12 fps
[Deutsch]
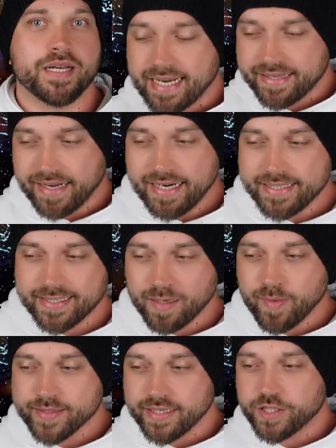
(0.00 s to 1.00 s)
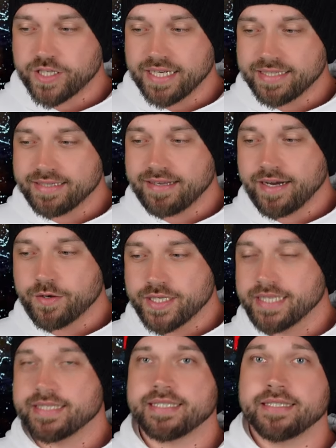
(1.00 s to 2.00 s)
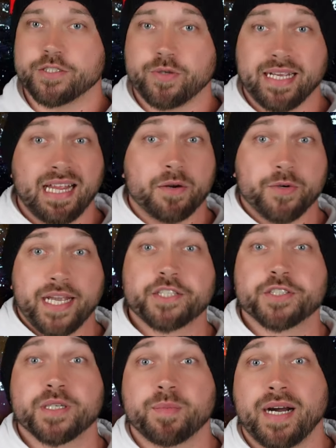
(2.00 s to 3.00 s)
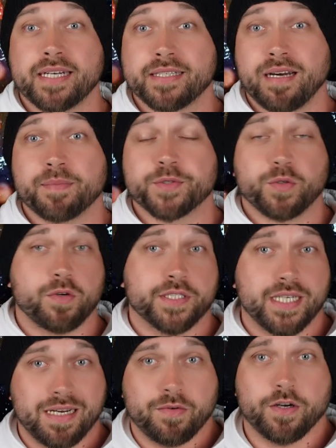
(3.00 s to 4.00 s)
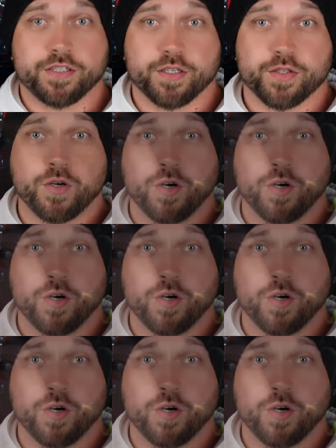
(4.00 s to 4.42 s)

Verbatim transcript: Der Kanal ist ja damals entstanden dadurch, dass ich eine Trailer-Reaction gemacht habe zu Godzilla vs.